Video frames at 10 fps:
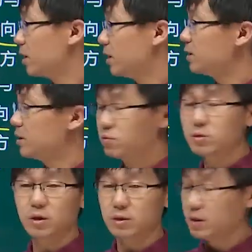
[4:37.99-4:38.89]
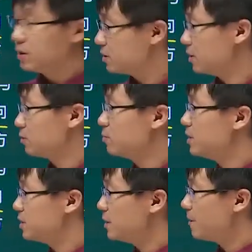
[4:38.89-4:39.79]
啊也多少讲过
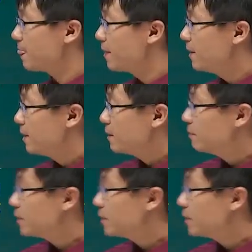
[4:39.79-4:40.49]
一些。那